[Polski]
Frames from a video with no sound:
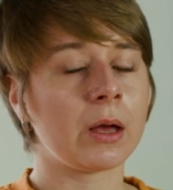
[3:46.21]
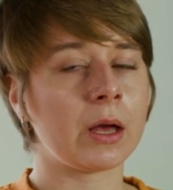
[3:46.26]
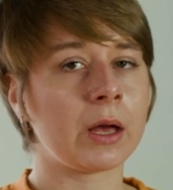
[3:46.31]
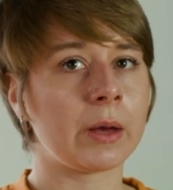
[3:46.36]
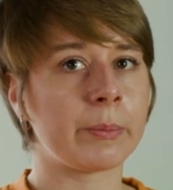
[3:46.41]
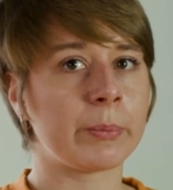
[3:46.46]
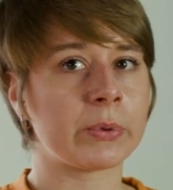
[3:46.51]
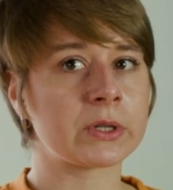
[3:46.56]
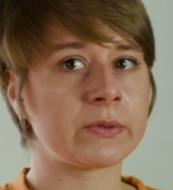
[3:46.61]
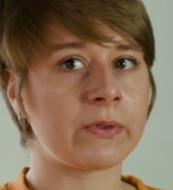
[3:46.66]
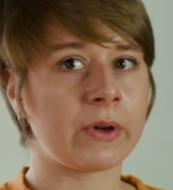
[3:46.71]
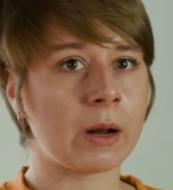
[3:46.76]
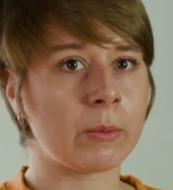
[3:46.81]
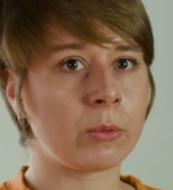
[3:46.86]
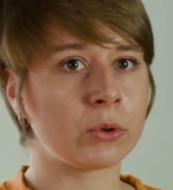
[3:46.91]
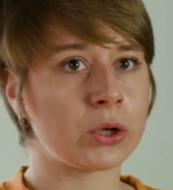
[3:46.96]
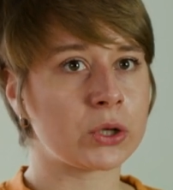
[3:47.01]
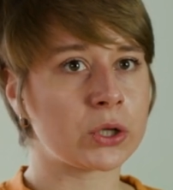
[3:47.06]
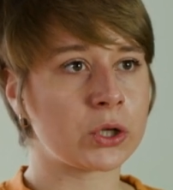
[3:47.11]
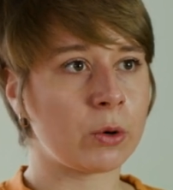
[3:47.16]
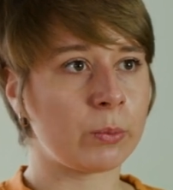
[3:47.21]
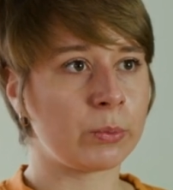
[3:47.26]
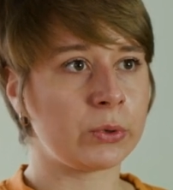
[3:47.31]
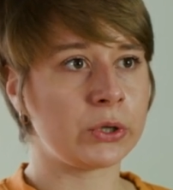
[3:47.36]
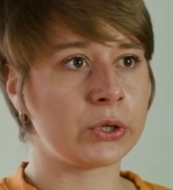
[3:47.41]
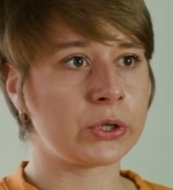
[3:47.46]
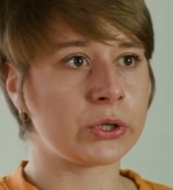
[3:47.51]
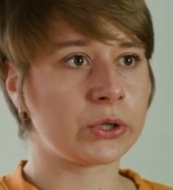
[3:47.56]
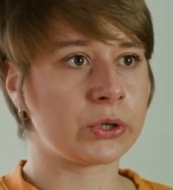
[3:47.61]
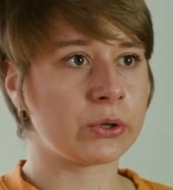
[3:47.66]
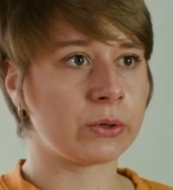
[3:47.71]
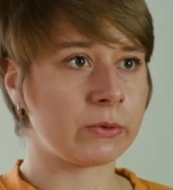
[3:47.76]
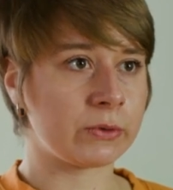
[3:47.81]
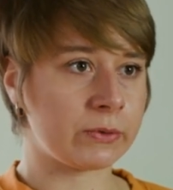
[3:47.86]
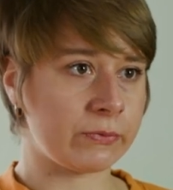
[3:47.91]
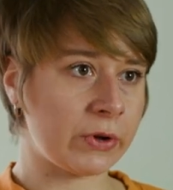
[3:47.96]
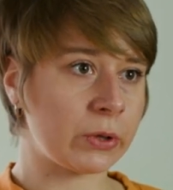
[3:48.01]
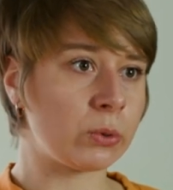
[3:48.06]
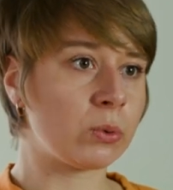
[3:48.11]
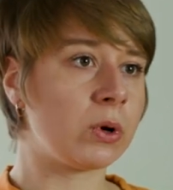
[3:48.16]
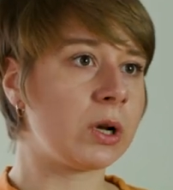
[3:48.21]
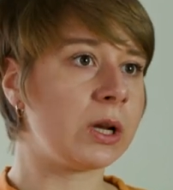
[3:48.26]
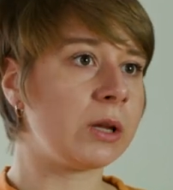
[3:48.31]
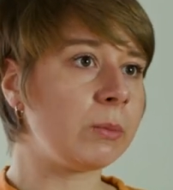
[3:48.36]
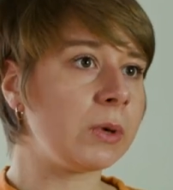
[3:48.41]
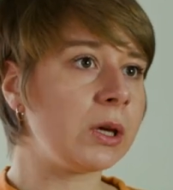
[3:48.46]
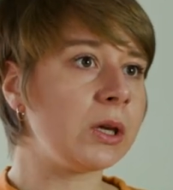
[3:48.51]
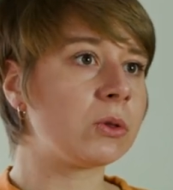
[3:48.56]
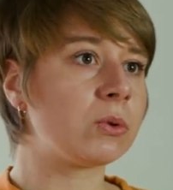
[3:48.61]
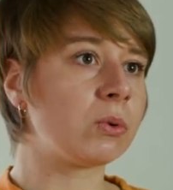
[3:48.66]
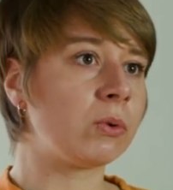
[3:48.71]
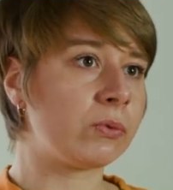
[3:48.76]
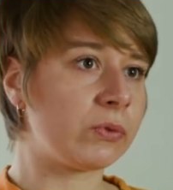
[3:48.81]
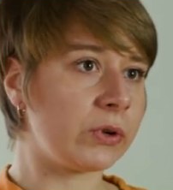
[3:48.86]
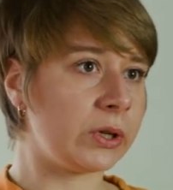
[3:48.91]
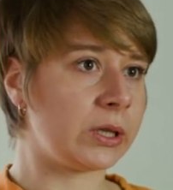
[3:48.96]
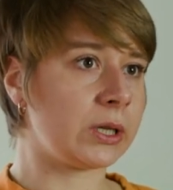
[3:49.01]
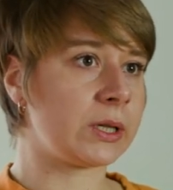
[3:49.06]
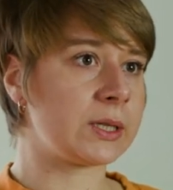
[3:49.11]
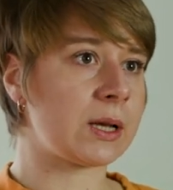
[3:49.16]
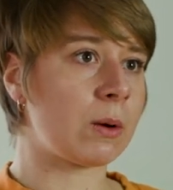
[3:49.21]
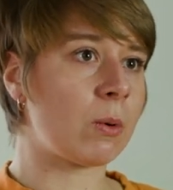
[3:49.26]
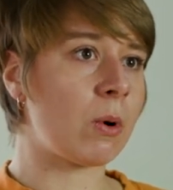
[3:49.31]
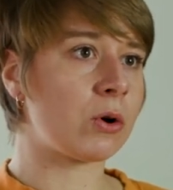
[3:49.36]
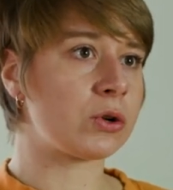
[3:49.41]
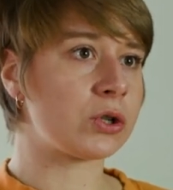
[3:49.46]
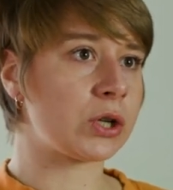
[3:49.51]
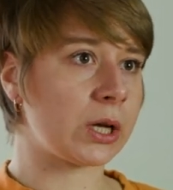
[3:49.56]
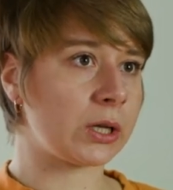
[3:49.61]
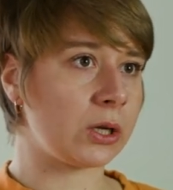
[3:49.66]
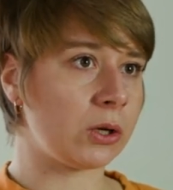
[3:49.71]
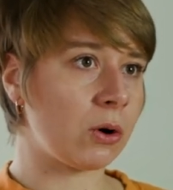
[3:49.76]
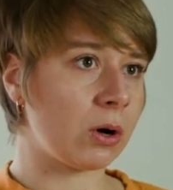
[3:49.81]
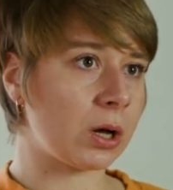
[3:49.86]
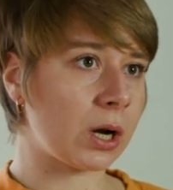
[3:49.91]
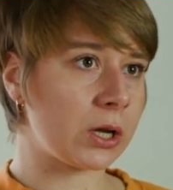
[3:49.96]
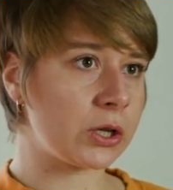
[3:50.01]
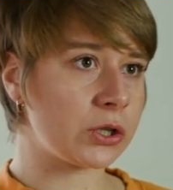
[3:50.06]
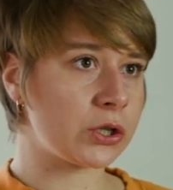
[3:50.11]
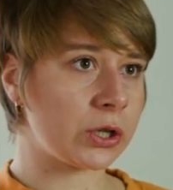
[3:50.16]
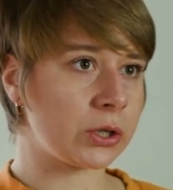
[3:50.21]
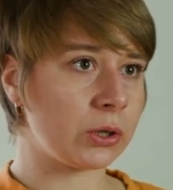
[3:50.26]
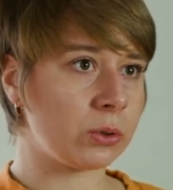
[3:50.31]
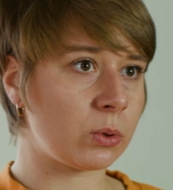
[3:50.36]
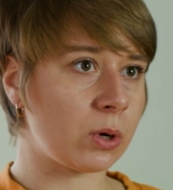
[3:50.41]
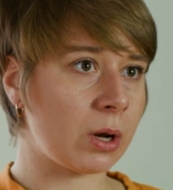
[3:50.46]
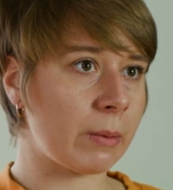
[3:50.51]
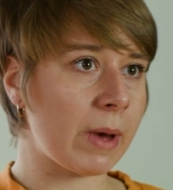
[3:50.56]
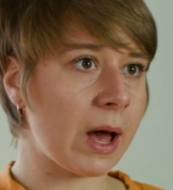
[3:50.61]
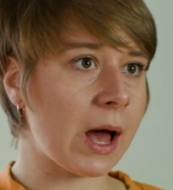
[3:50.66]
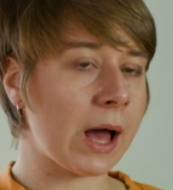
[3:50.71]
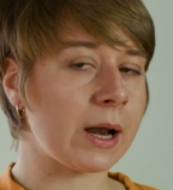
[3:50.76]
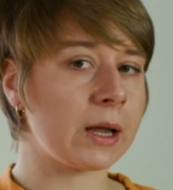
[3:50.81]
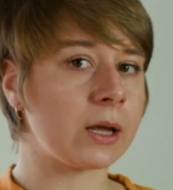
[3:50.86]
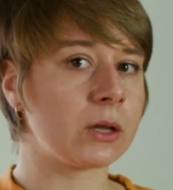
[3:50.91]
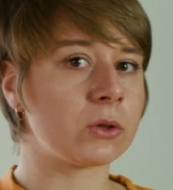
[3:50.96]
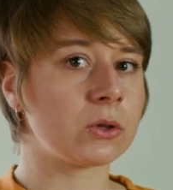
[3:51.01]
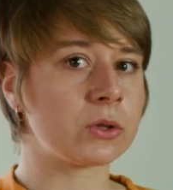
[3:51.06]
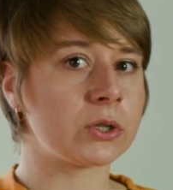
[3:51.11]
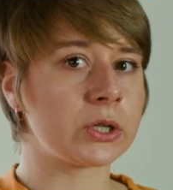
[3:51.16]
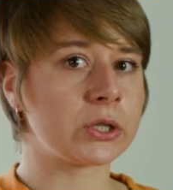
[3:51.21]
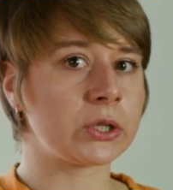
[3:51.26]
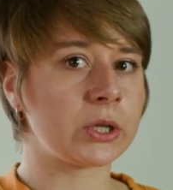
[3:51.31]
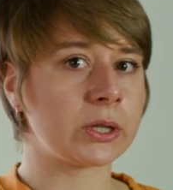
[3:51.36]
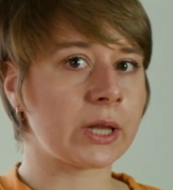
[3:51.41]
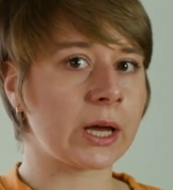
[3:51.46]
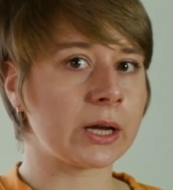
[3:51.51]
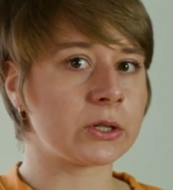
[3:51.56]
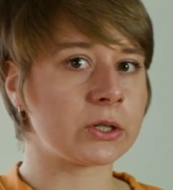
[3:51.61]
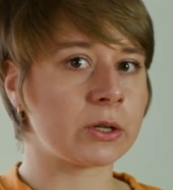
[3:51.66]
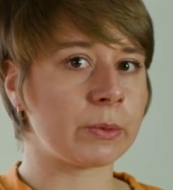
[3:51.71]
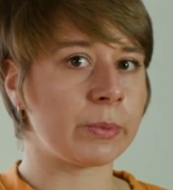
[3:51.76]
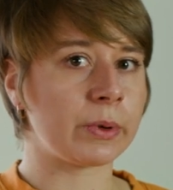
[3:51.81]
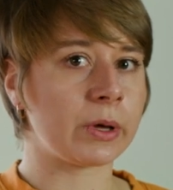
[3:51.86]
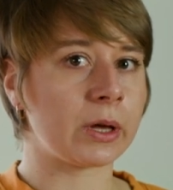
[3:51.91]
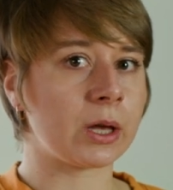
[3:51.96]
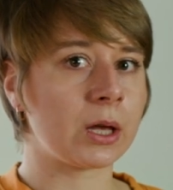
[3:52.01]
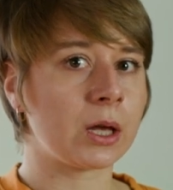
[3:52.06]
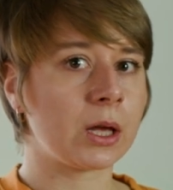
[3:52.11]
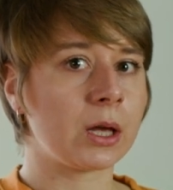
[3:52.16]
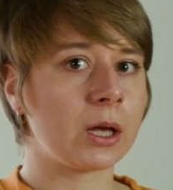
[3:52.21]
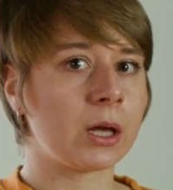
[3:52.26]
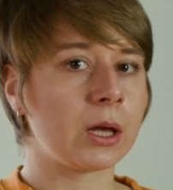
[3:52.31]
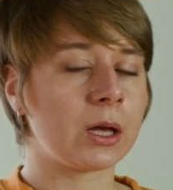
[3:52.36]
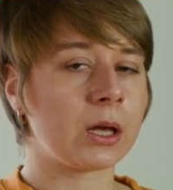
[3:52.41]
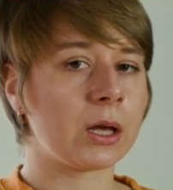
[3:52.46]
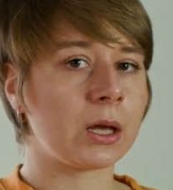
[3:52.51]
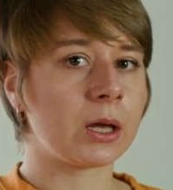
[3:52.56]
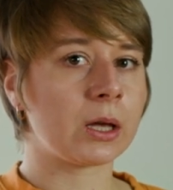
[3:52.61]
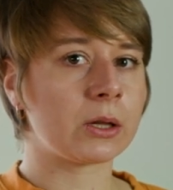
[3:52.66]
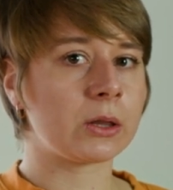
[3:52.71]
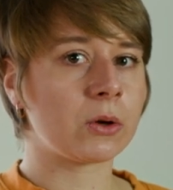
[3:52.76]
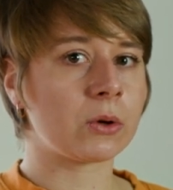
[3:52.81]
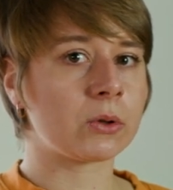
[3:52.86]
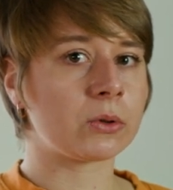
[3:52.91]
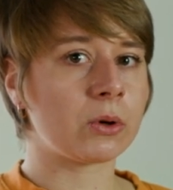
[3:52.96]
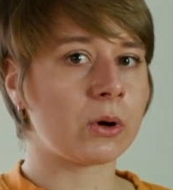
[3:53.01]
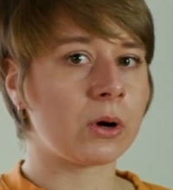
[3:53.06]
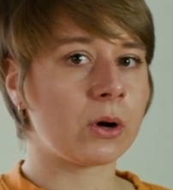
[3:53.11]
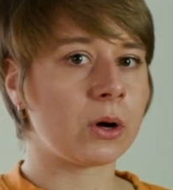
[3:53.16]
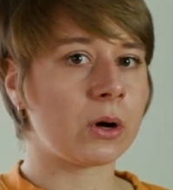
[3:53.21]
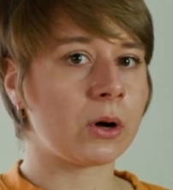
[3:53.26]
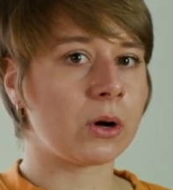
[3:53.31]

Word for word: e, pozwala mu to zrobić y, według limitów i tych założeń i ograniczeń, które ma, ale jednocześnie tak, żeby e, to, to